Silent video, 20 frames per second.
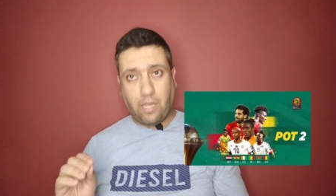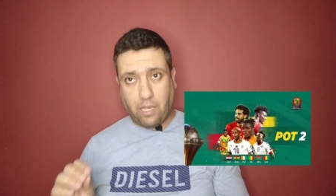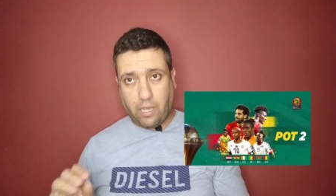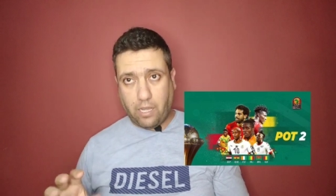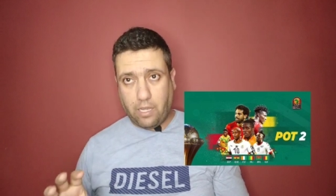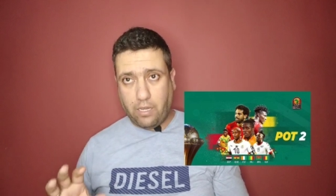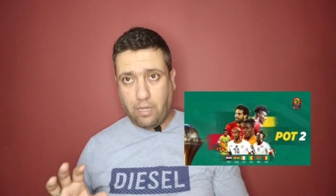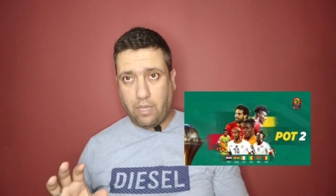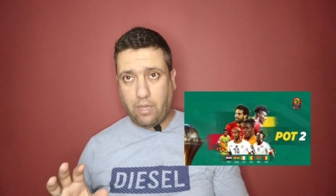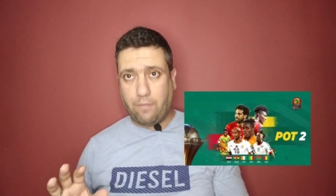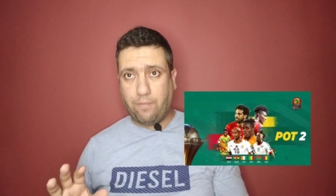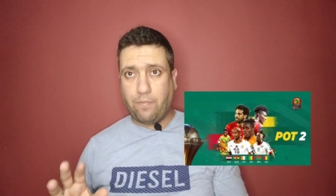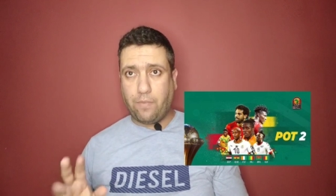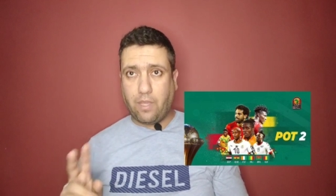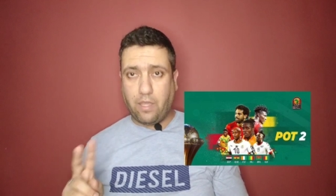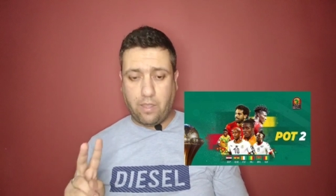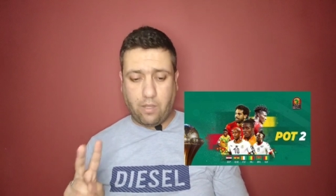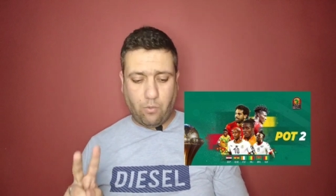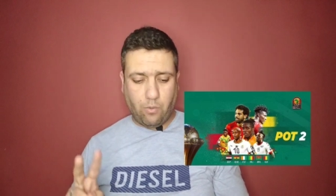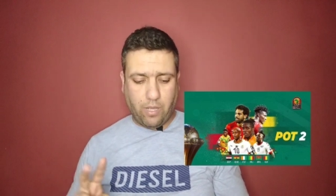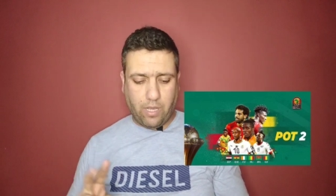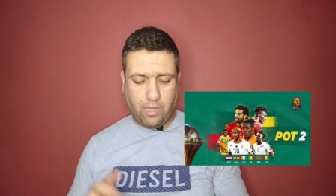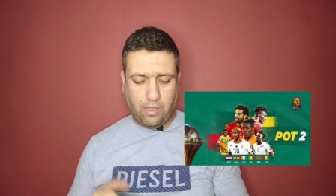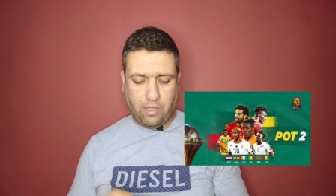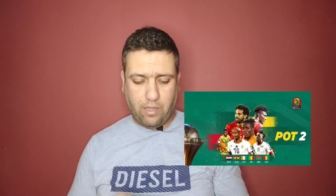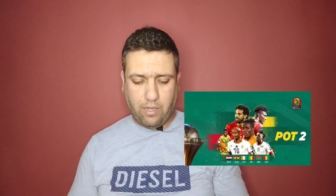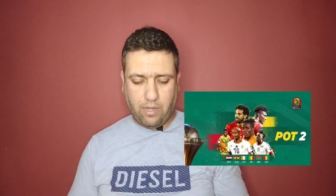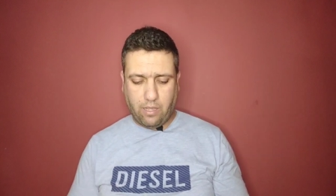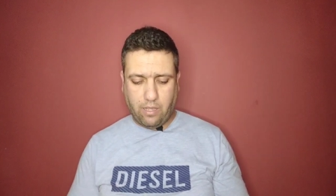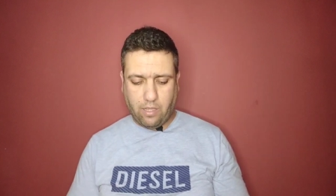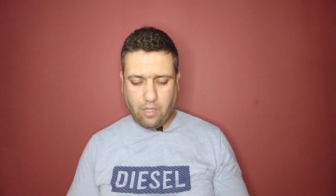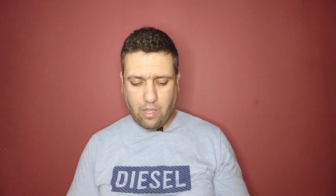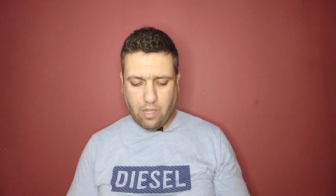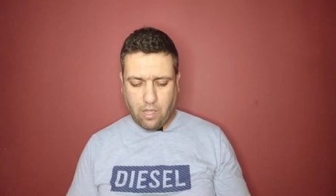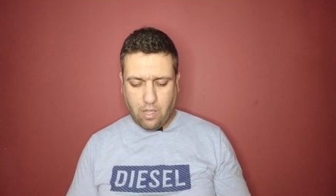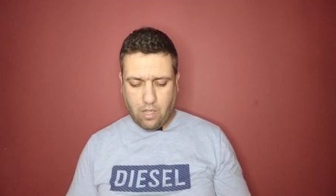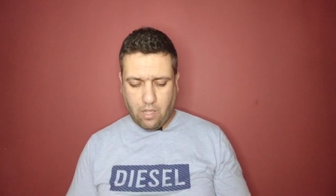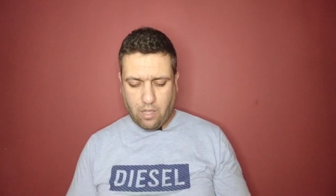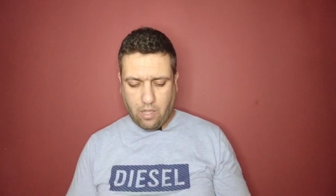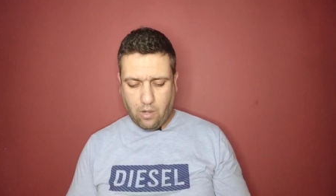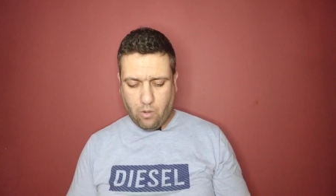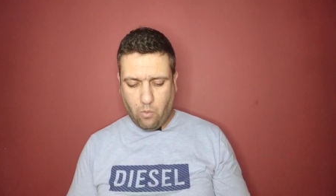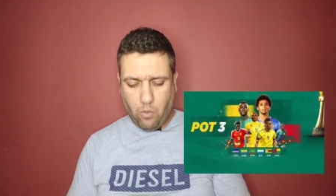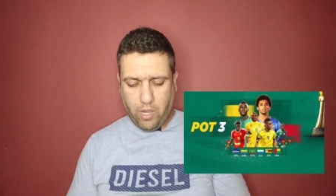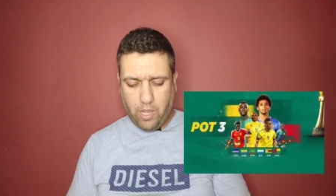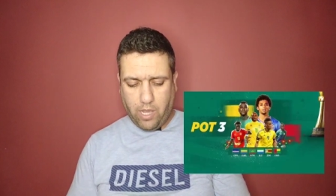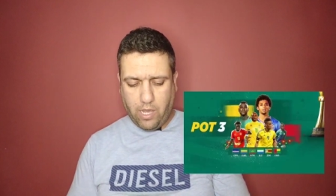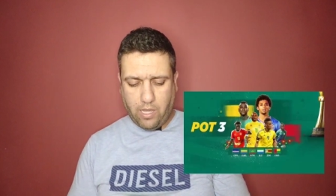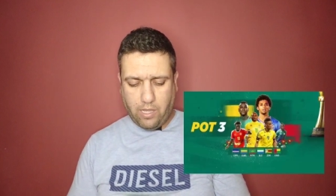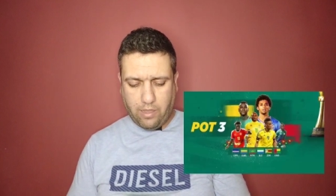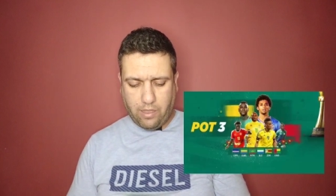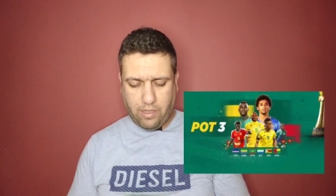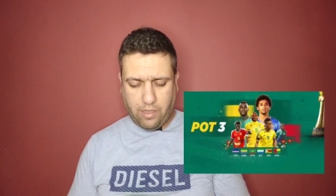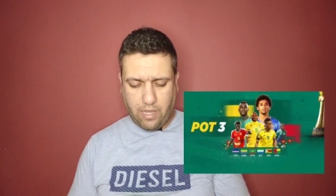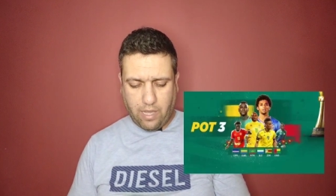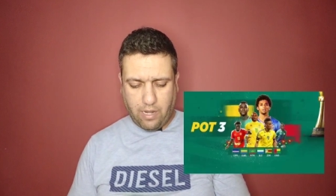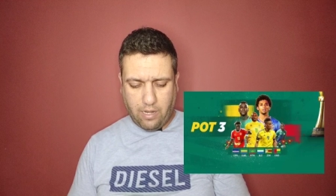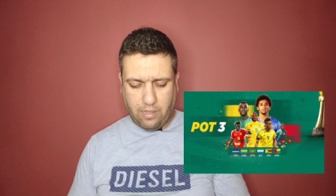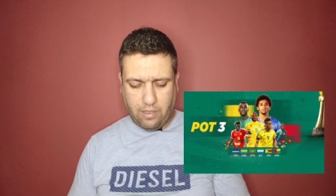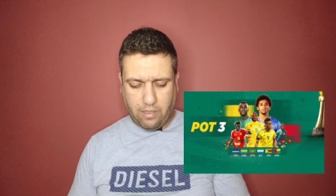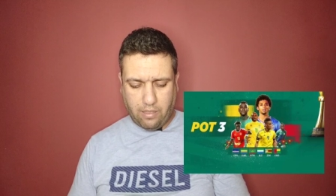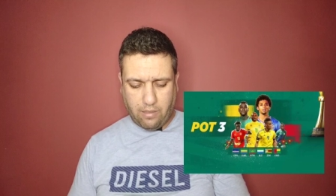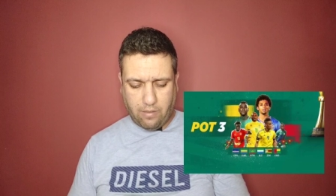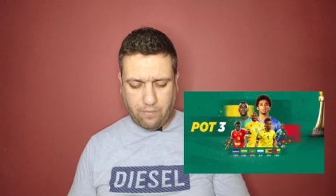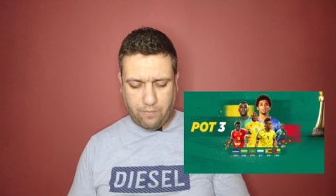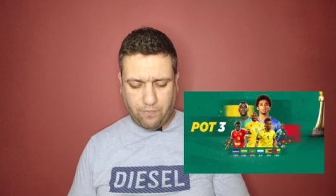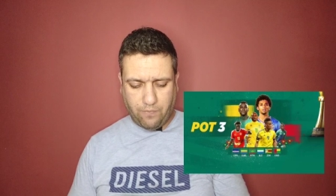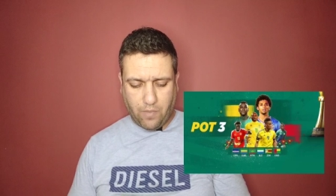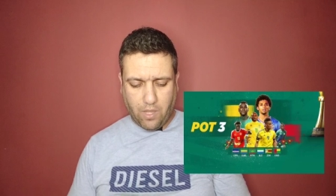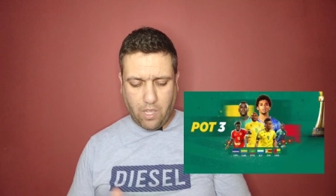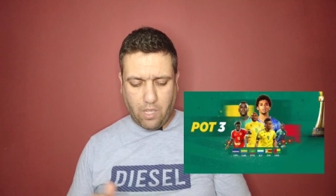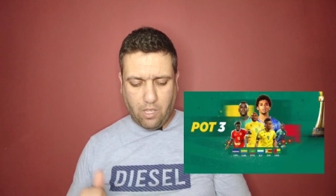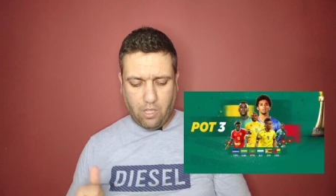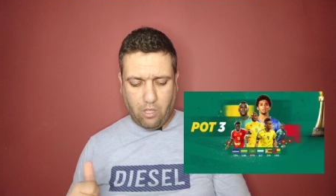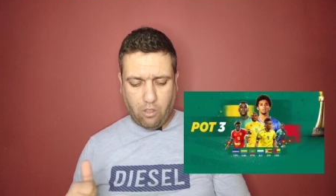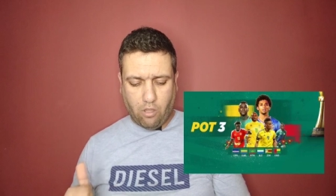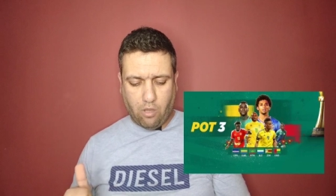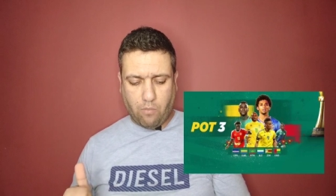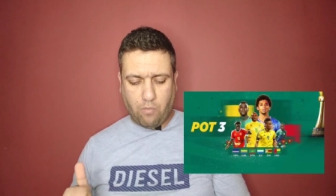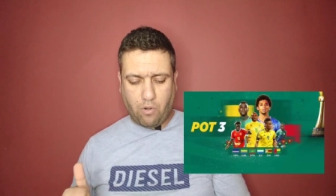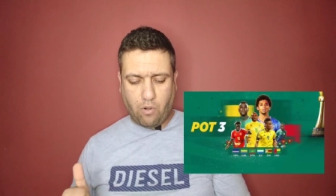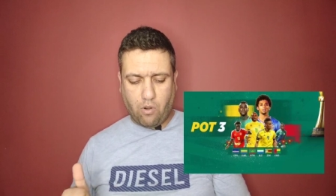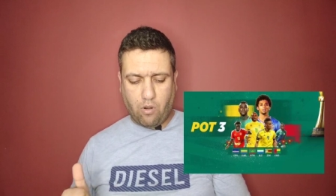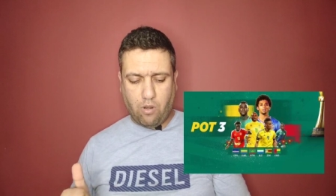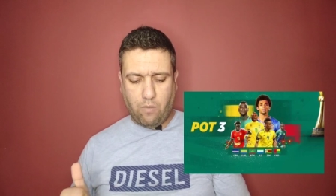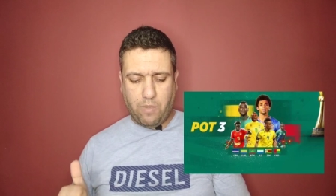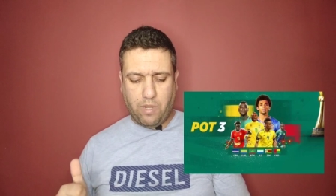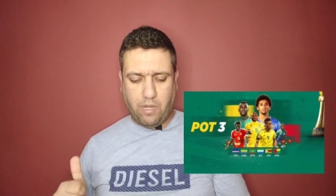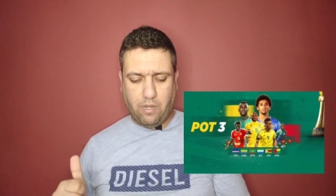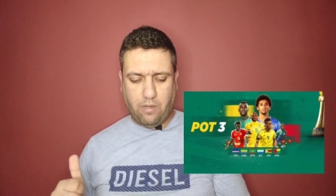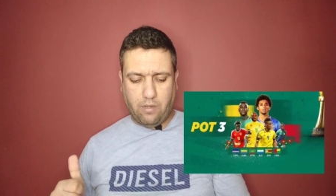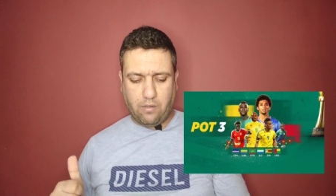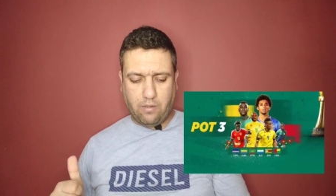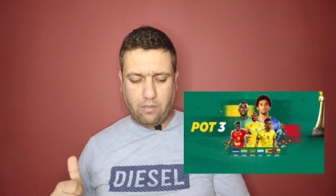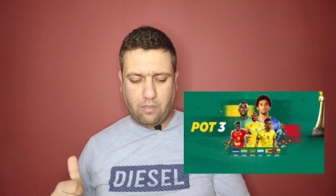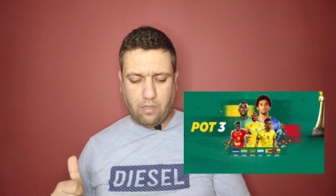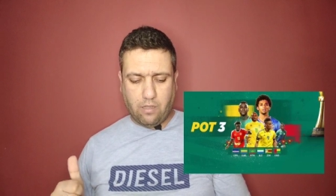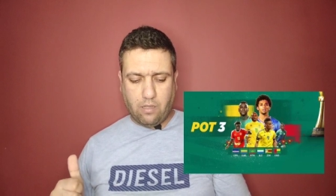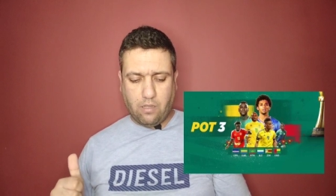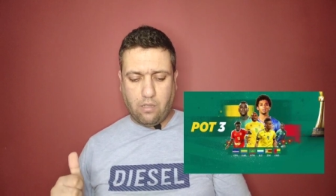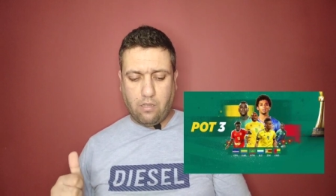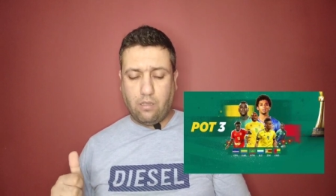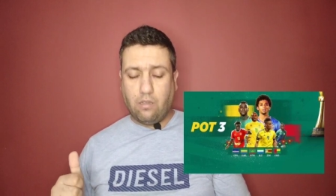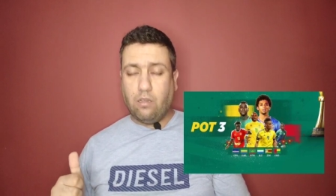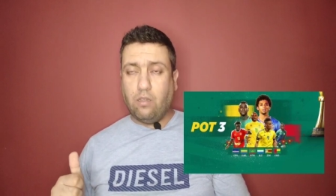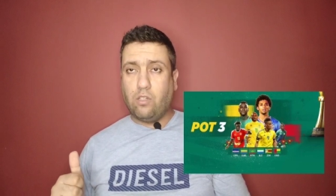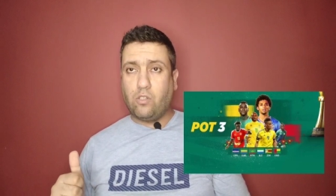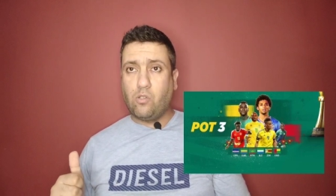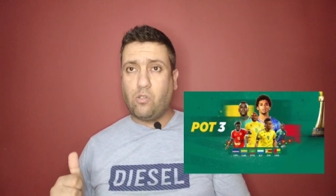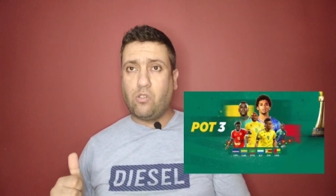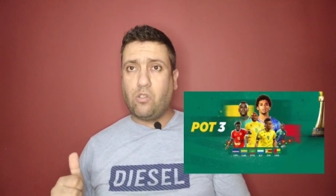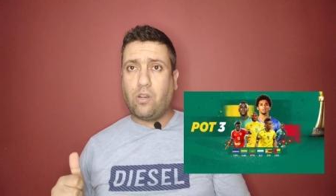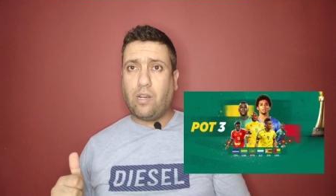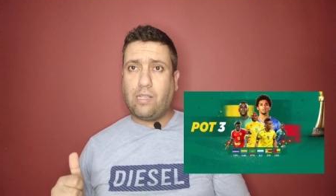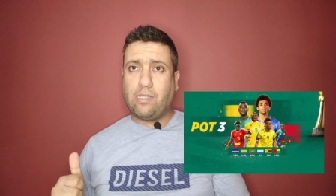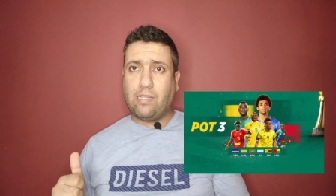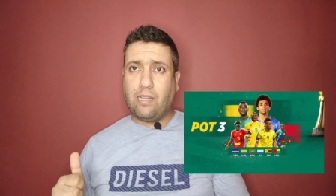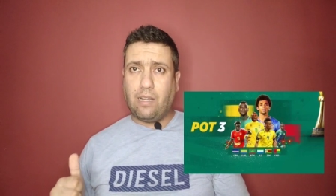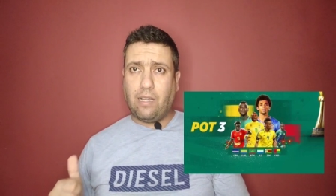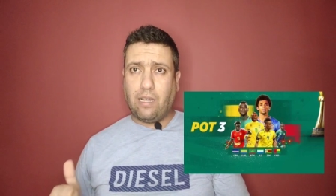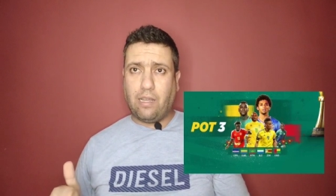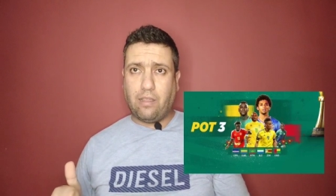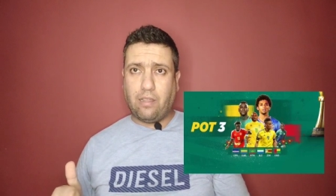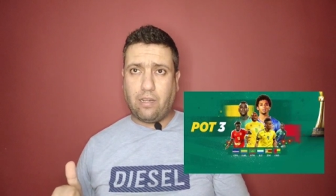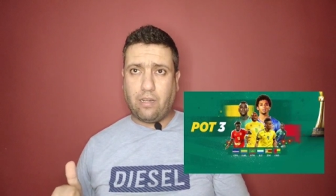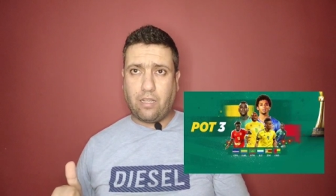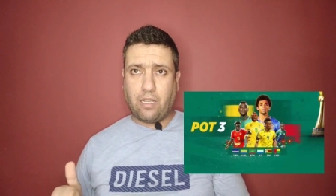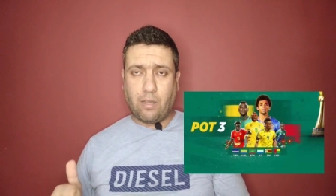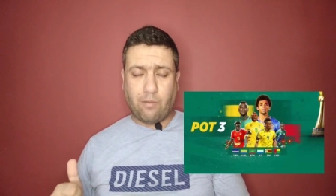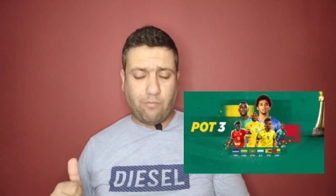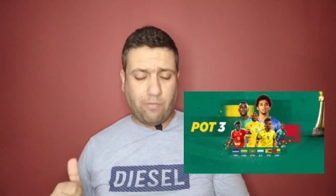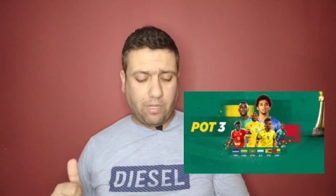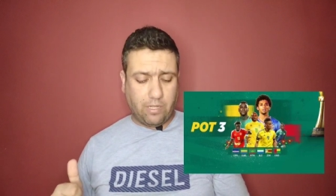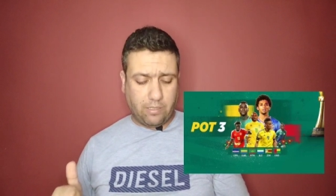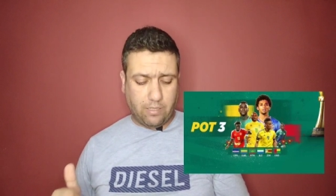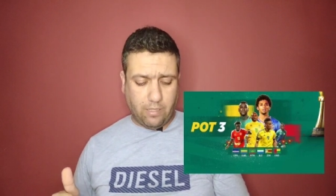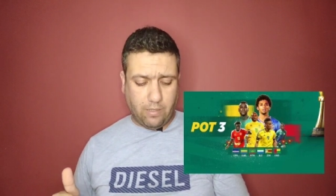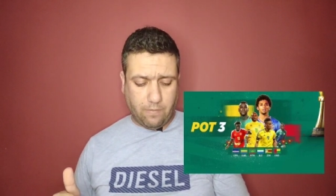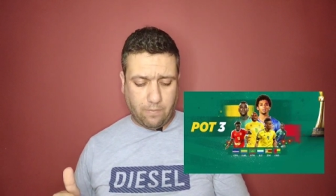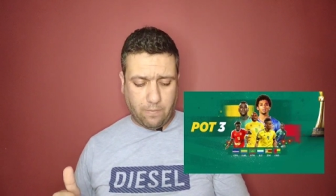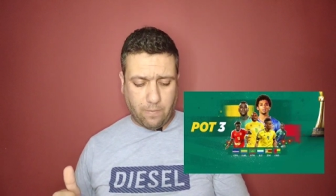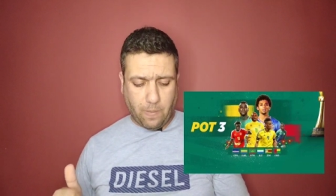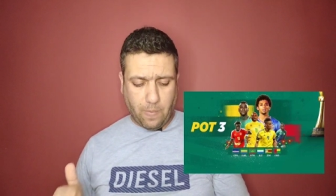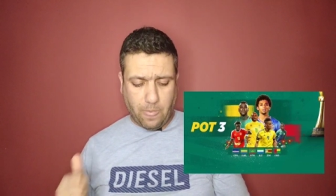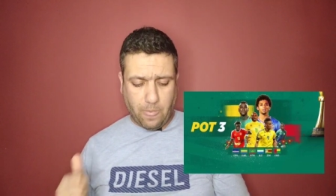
غينيا هذا الوعاء الثاني الوعاء الثالث يضم كل من آه، جزر راس الاخضر كاب فيردي